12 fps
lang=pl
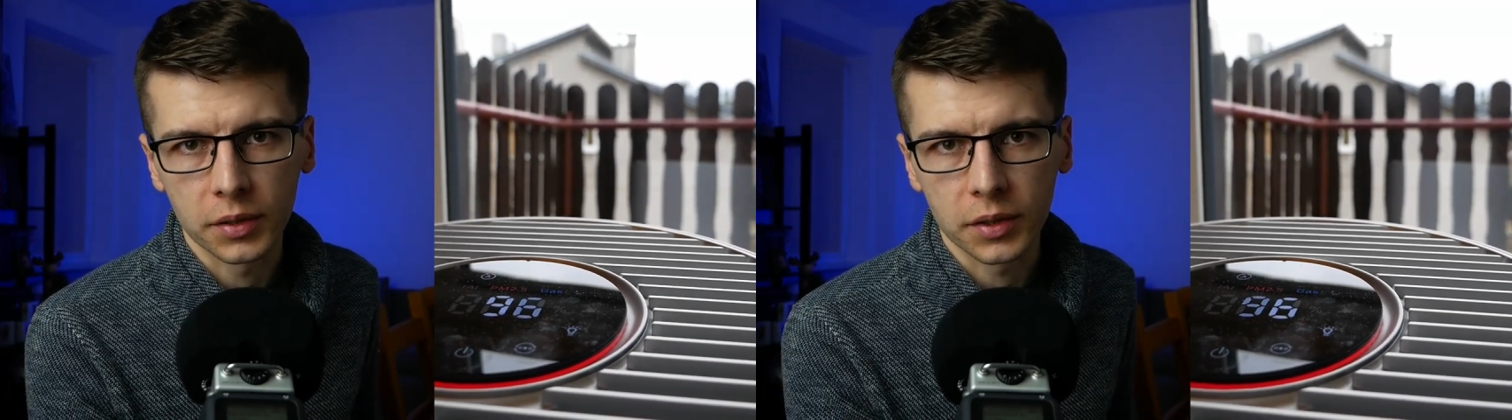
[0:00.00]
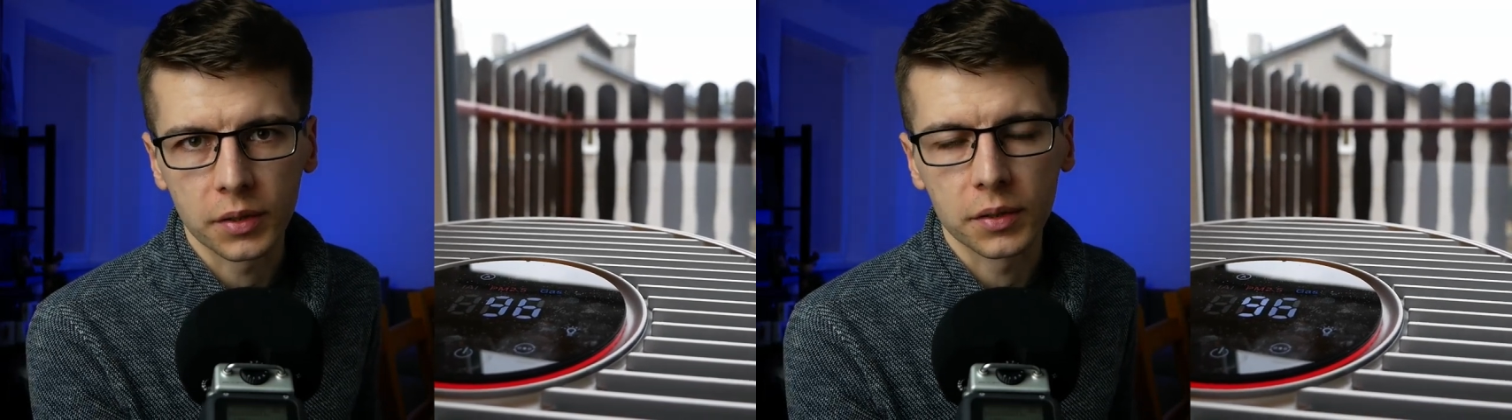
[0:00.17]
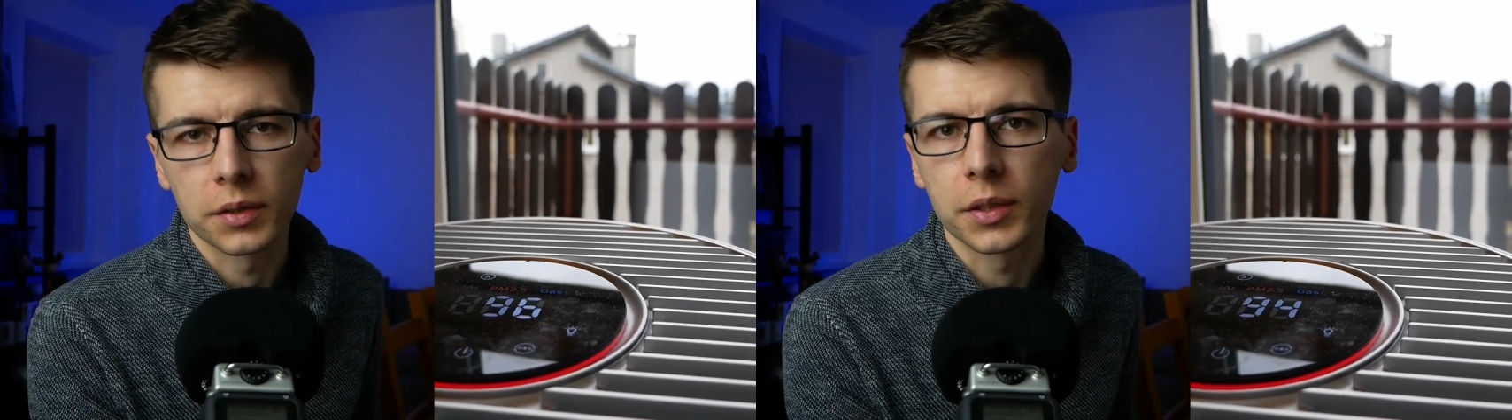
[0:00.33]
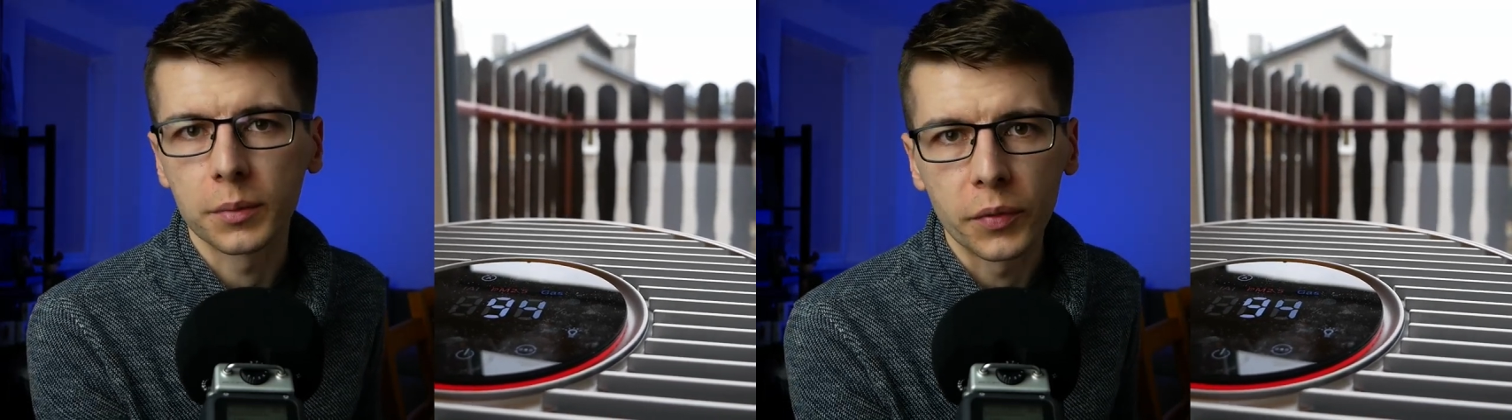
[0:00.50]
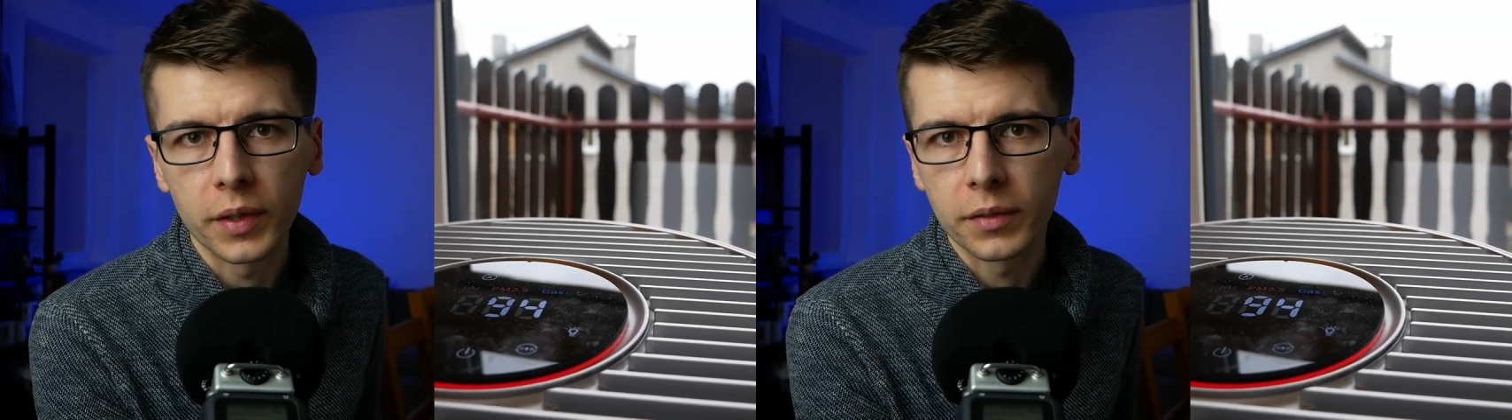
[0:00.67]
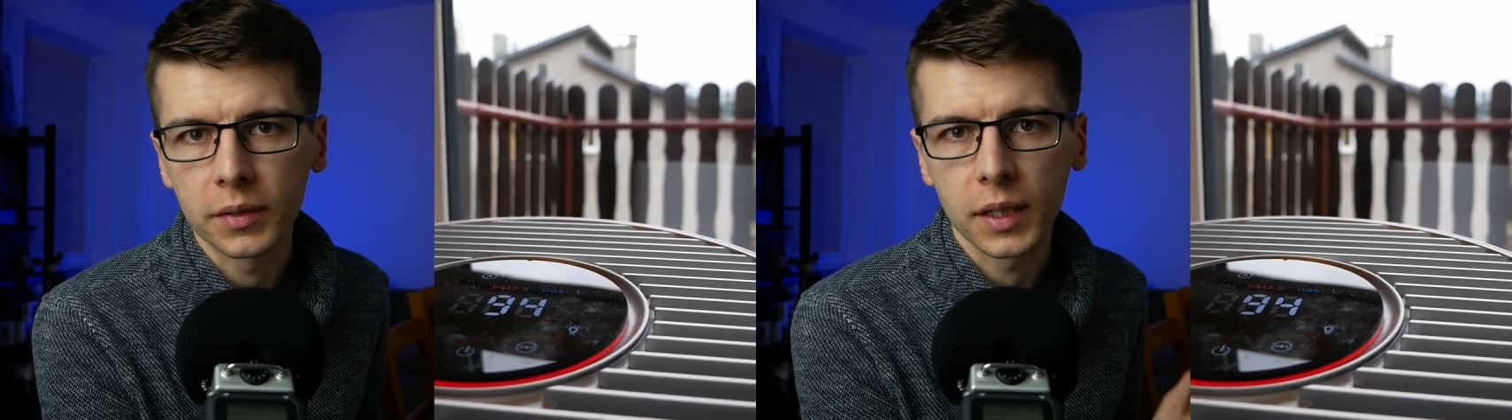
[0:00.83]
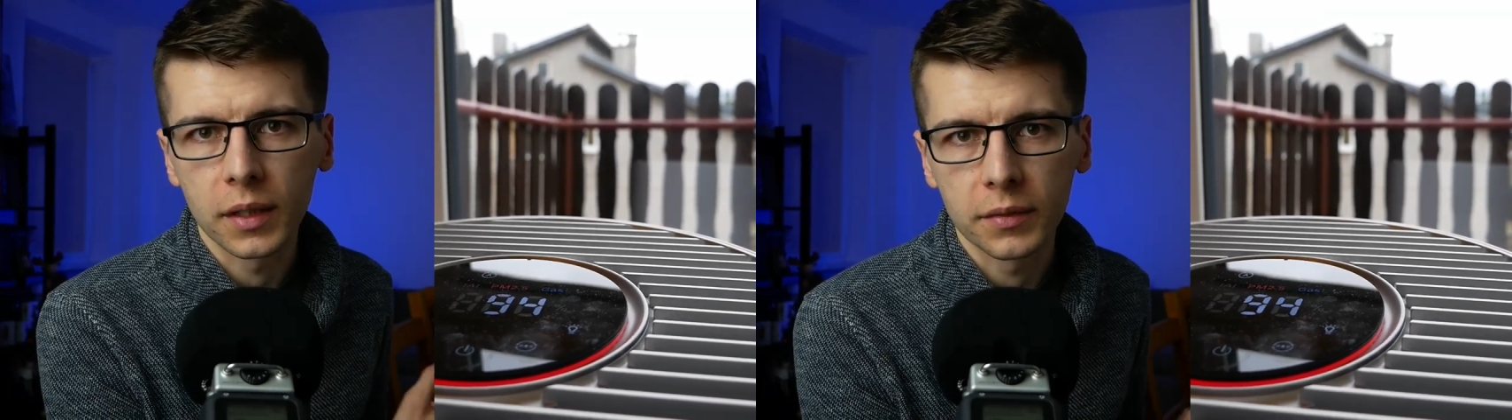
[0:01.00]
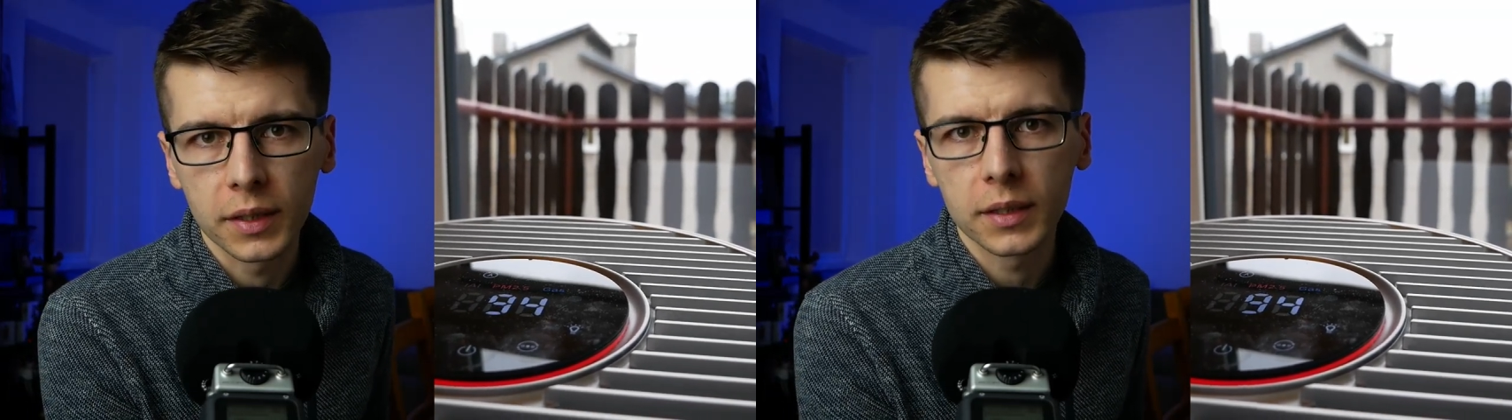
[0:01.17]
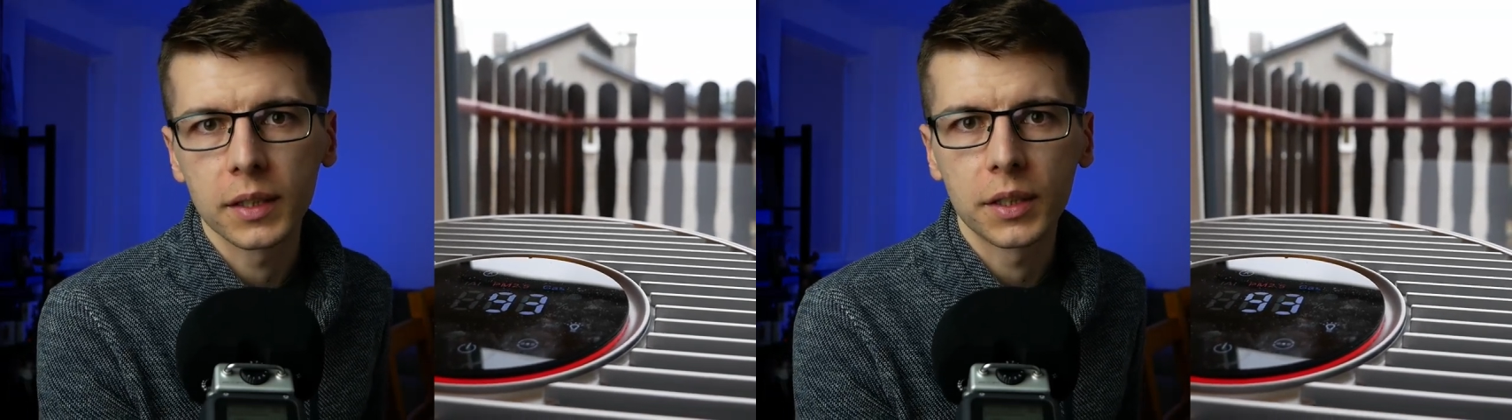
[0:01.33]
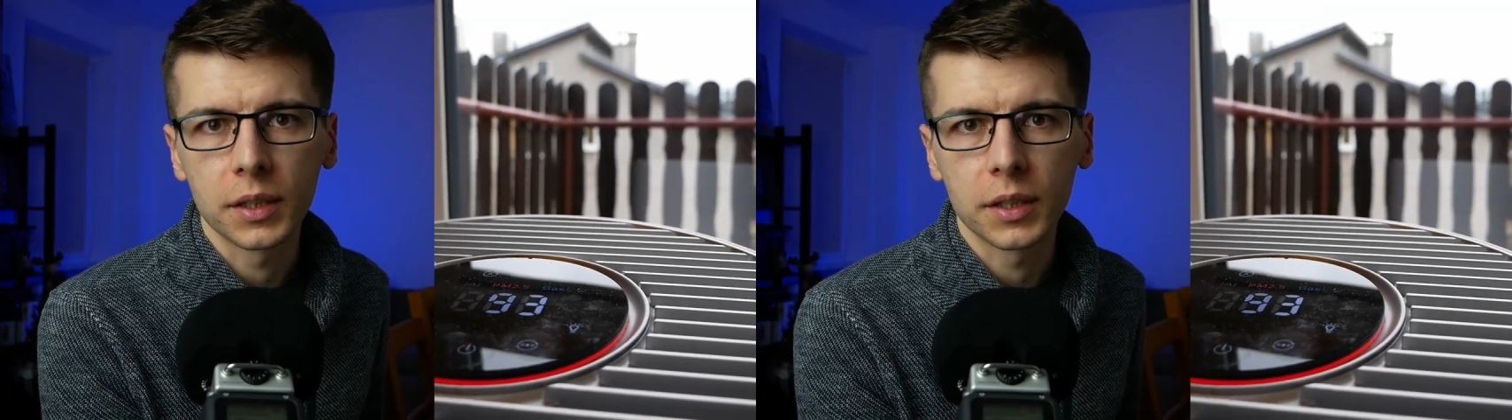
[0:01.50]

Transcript: co się mówi w telewizji,